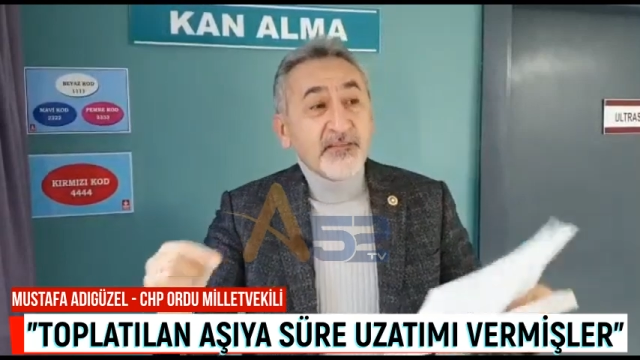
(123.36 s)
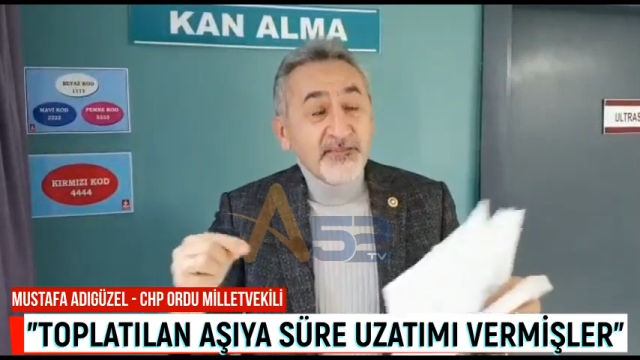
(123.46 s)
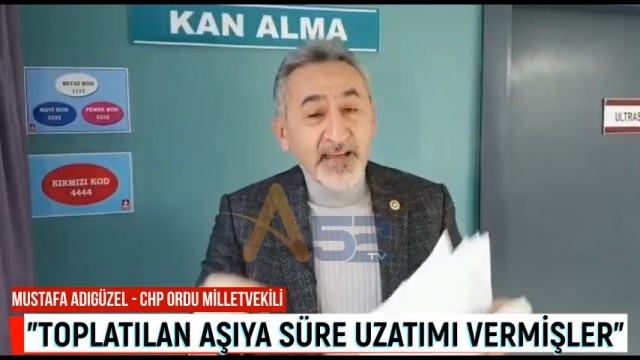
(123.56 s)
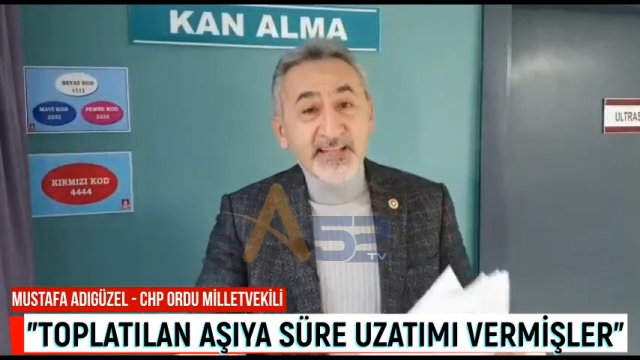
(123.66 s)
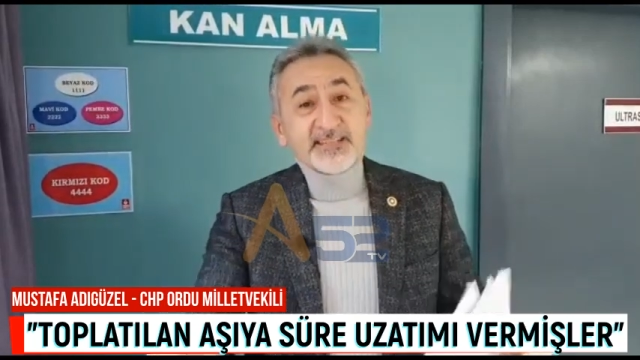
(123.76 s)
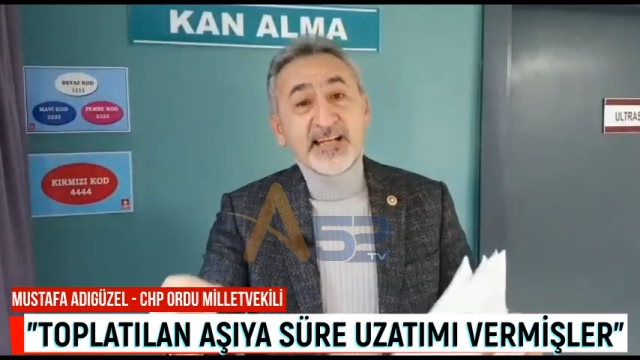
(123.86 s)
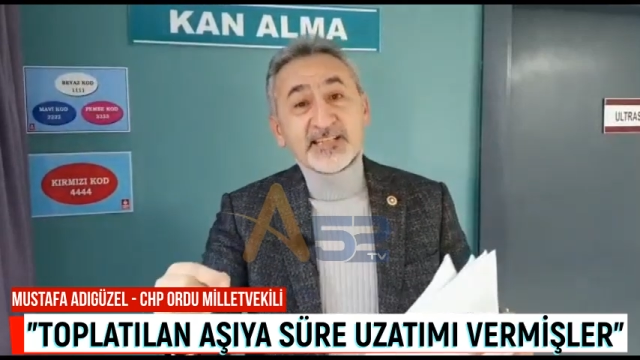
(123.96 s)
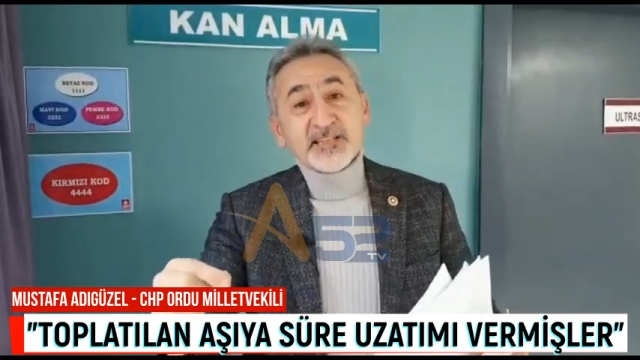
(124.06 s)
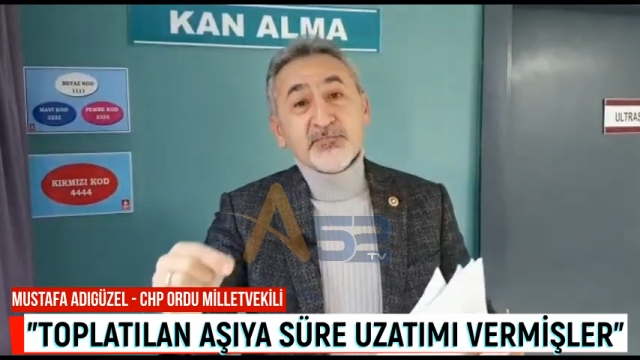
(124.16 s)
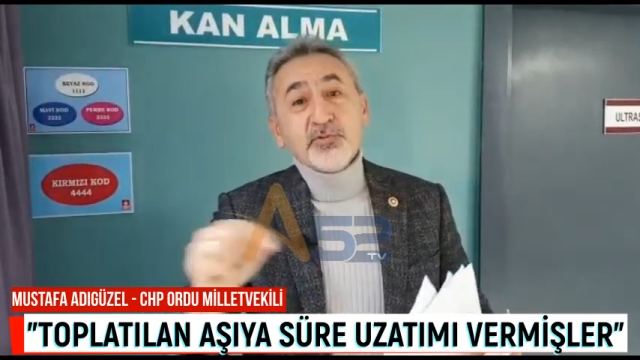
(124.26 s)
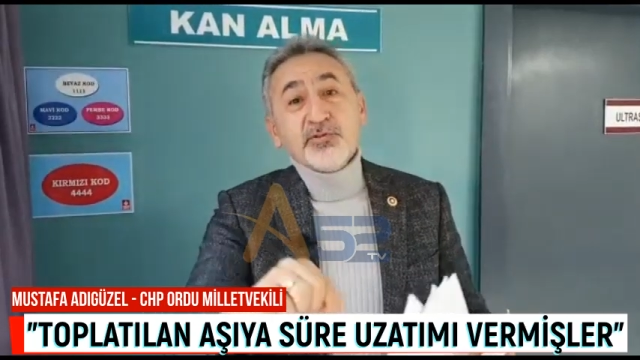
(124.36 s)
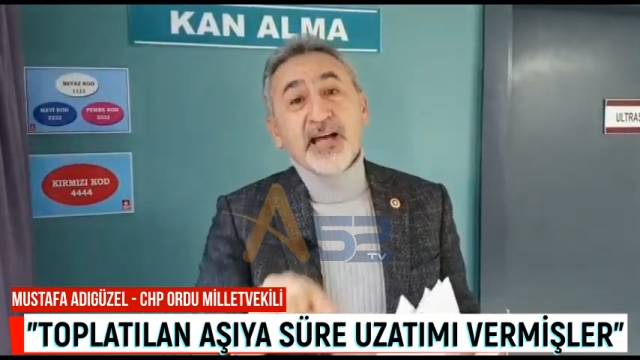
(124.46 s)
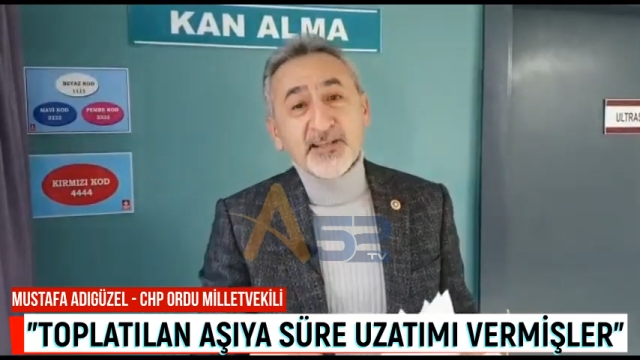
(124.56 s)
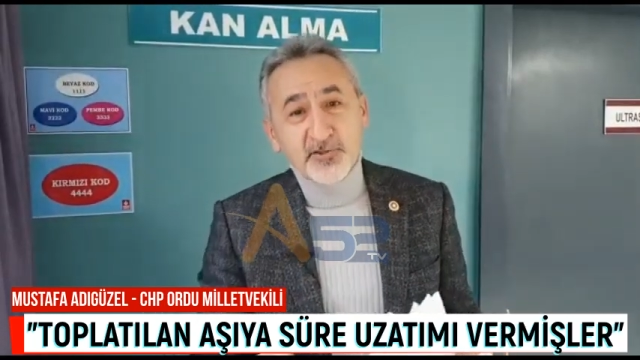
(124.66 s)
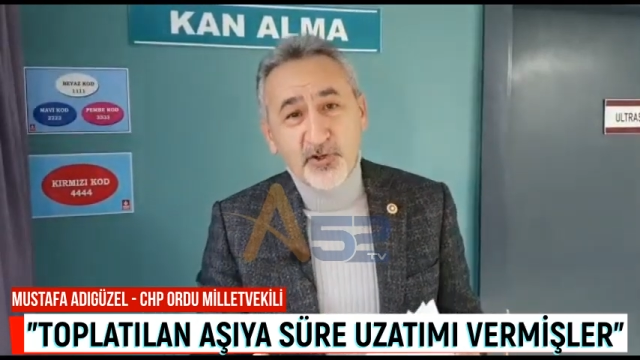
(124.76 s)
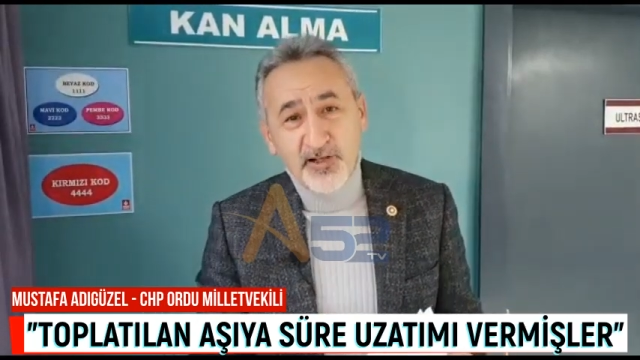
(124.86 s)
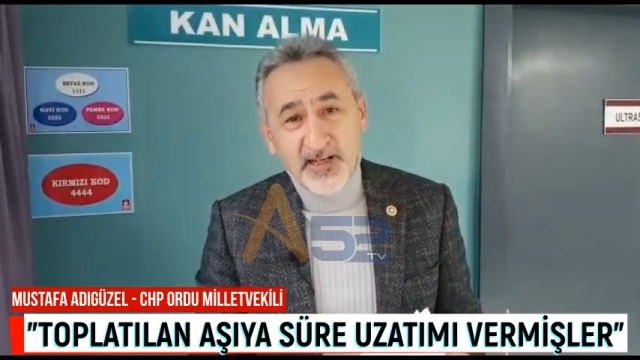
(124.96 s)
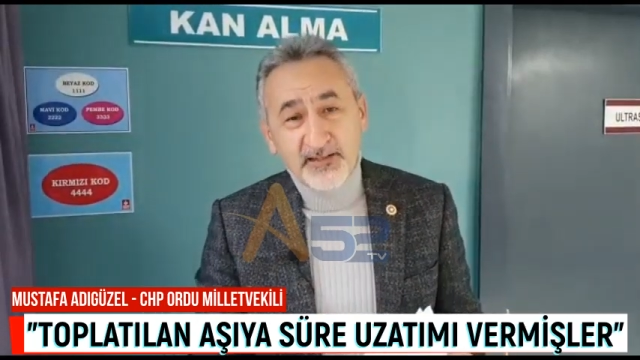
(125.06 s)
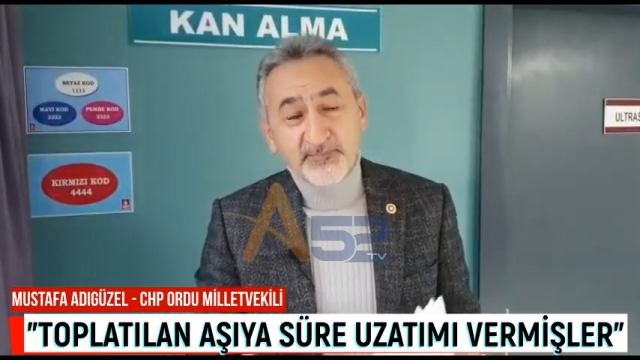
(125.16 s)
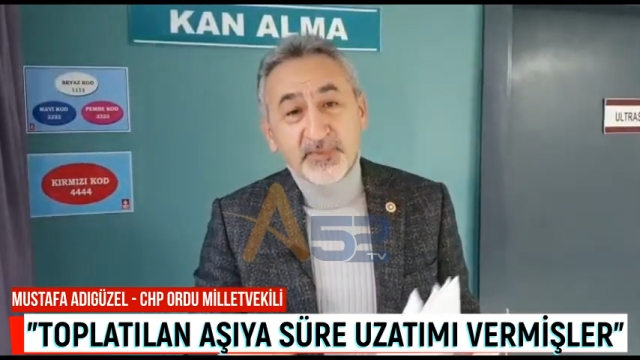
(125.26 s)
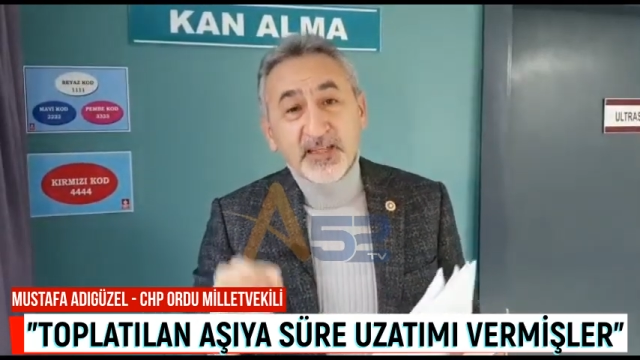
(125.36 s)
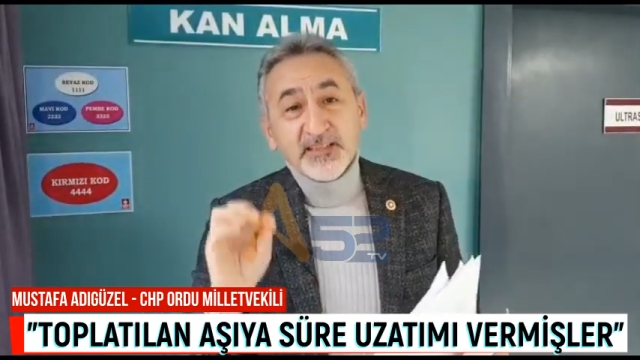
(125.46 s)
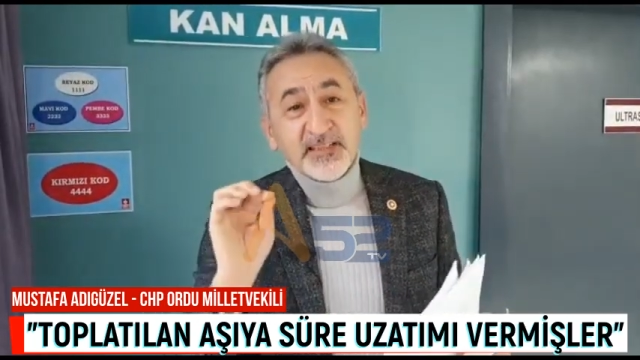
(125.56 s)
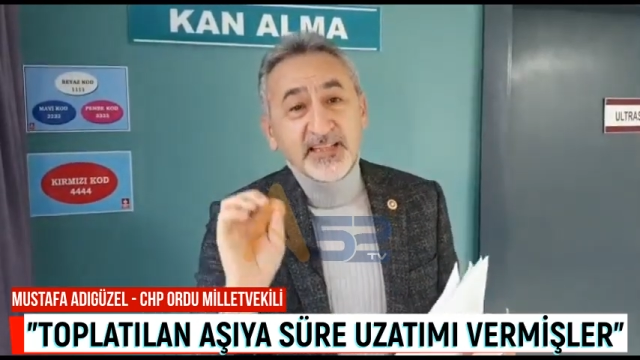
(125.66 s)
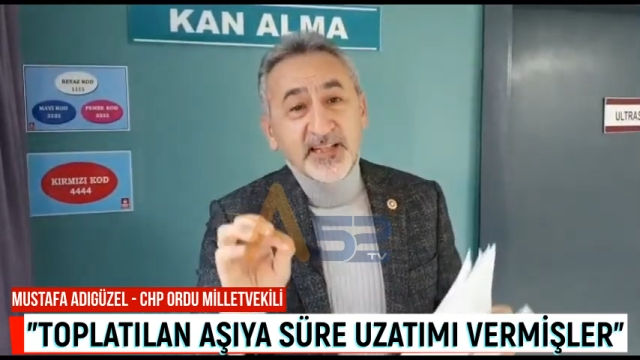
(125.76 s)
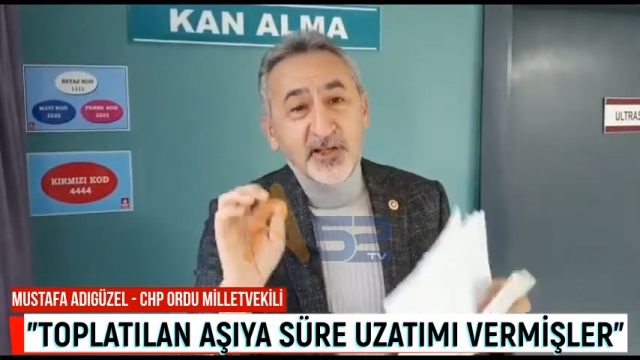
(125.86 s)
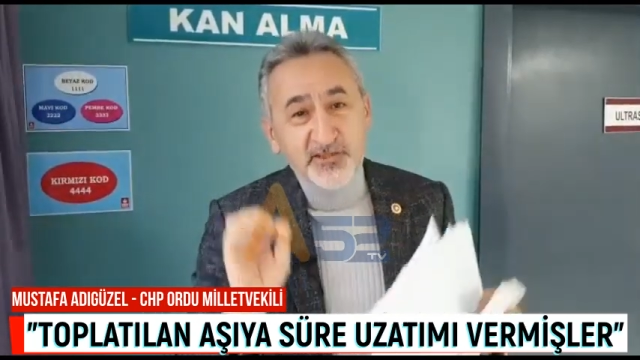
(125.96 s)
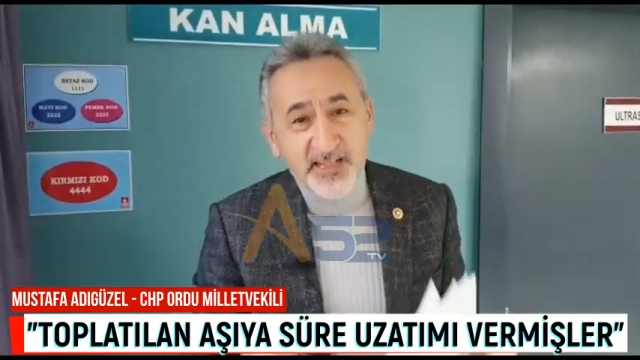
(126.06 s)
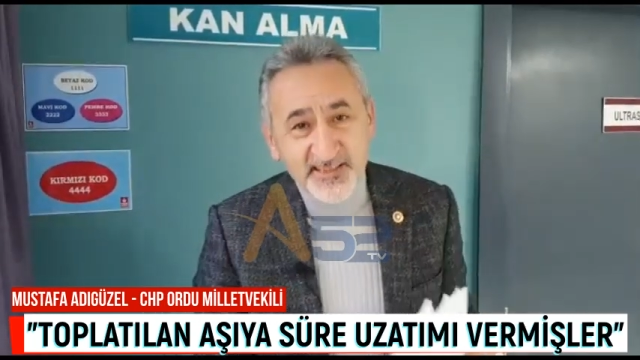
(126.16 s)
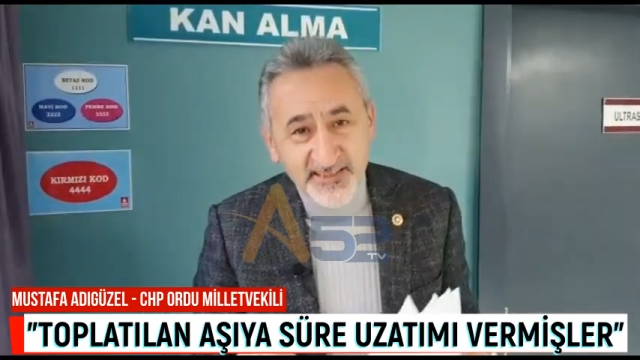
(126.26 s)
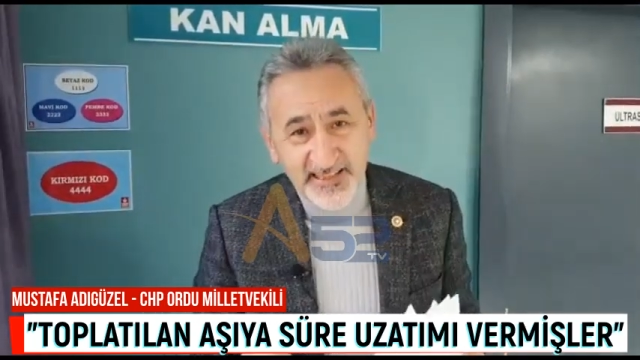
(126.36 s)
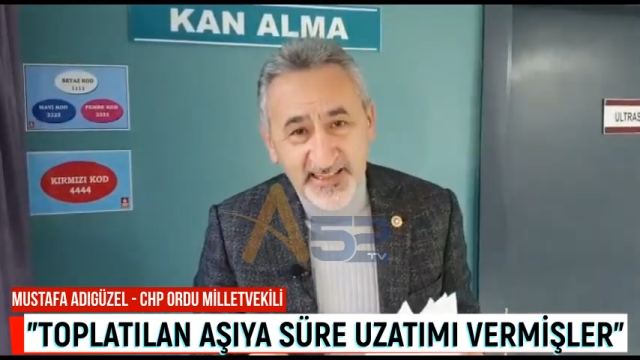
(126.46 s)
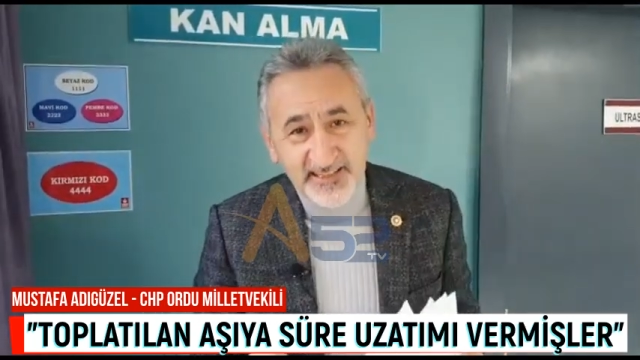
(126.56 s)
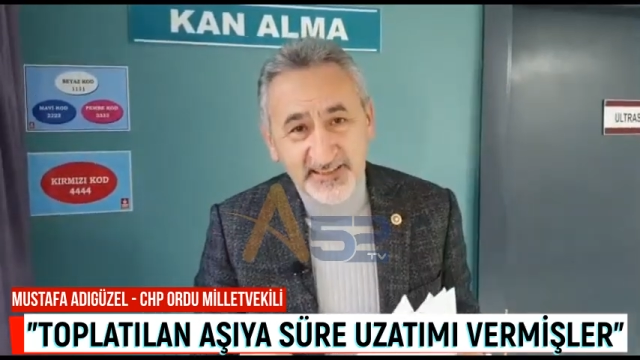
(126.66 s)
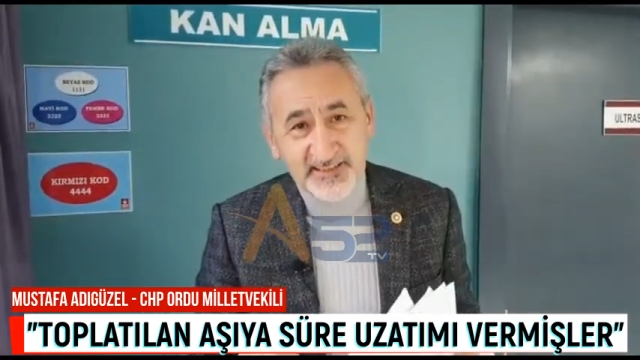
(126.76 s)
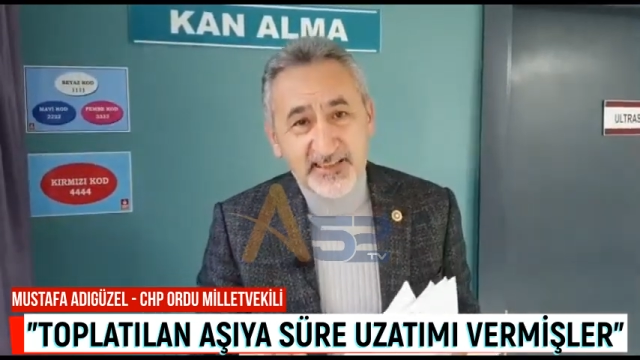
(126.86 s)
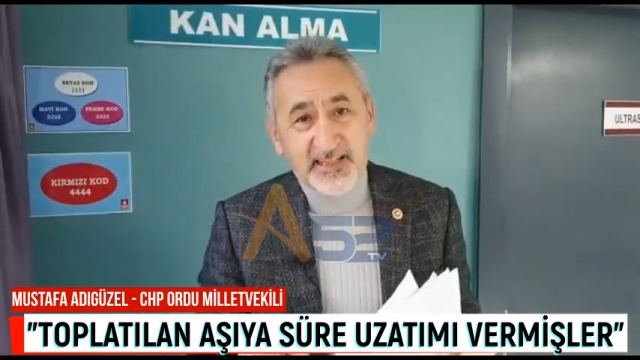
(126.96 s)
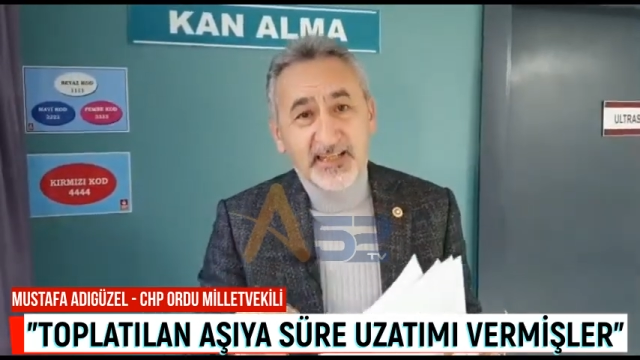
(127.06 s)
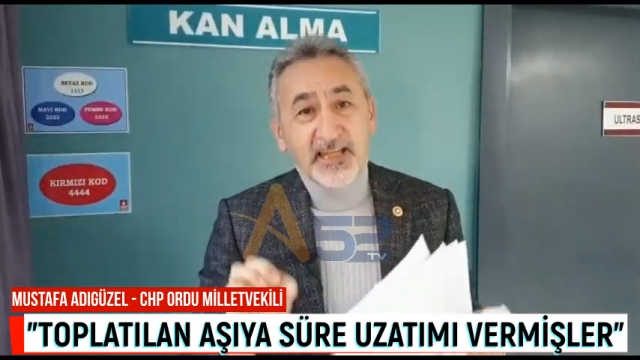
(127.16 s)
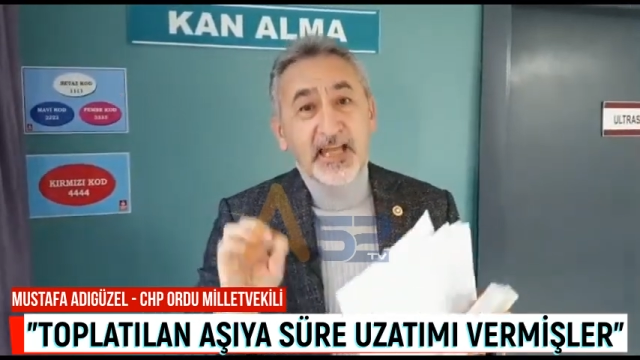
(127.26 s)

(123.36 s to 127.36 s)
Ve esas bundan sonra tetanoz aşısı gerektiğinde,